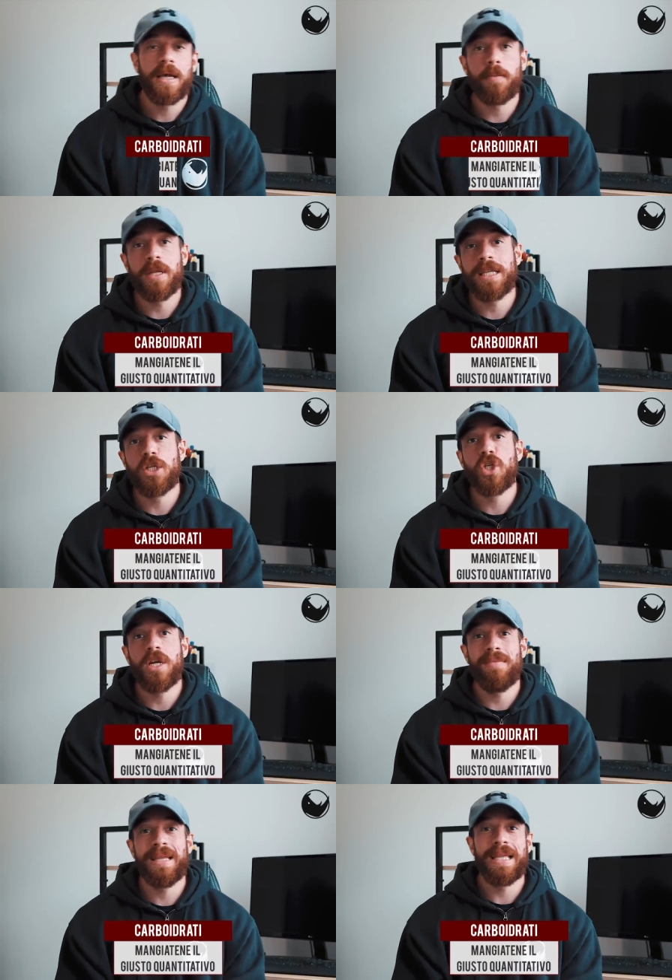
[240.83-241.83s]
I carboidrati
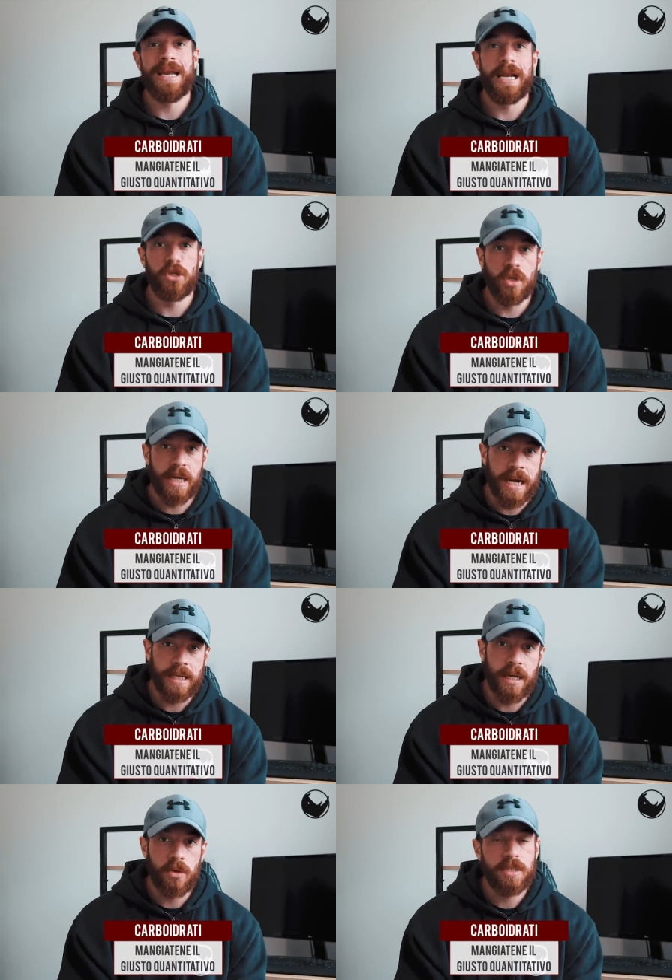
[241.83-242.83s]
generalmente nella
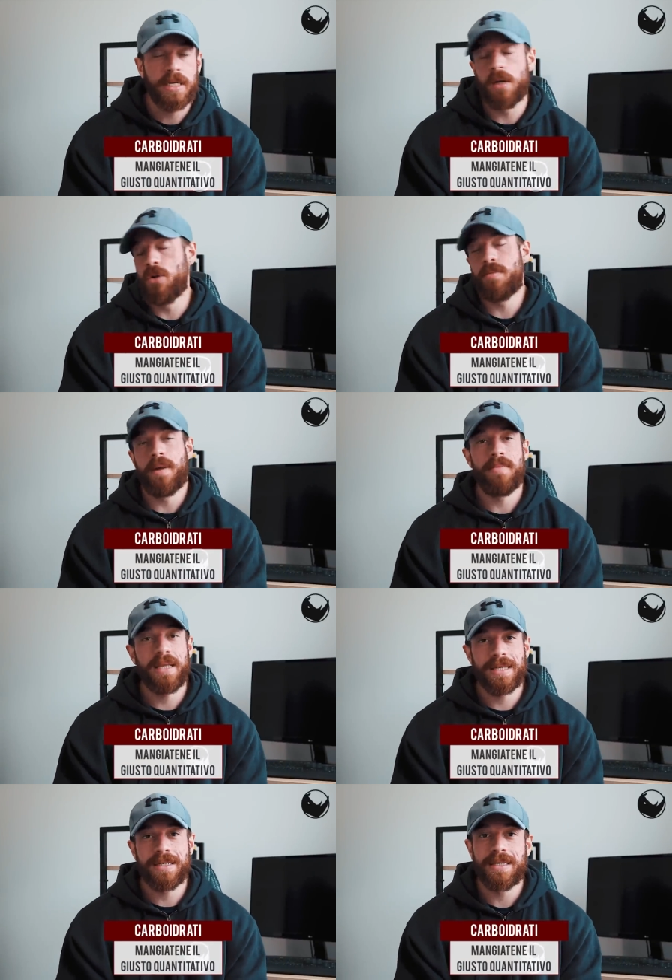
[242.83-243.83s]
giornata, ossia
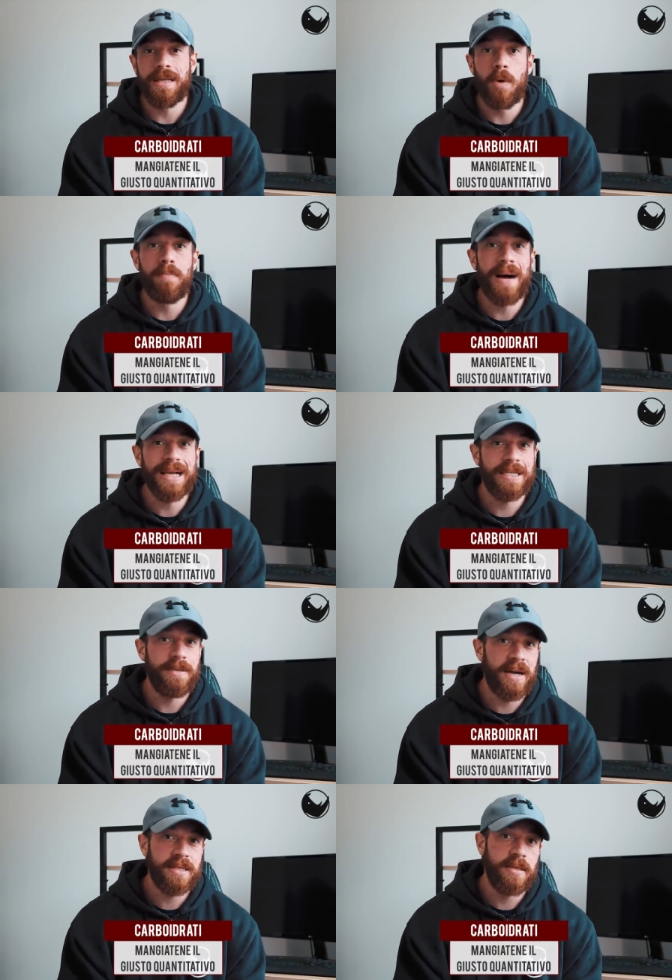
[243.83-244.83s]
normalmente se stiamo bassi
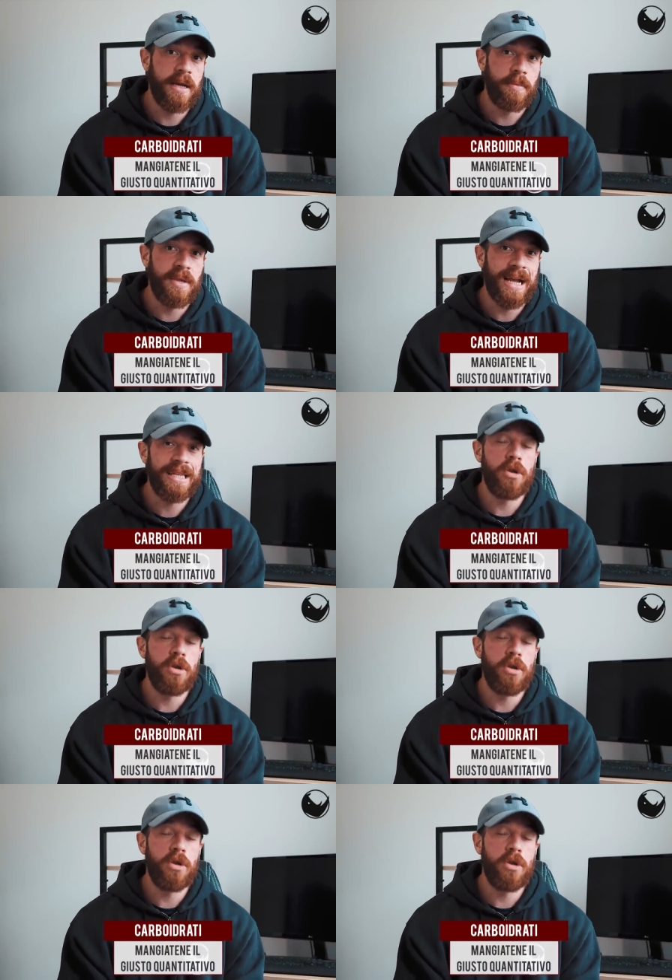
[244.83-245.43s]
bassi di carboidrati è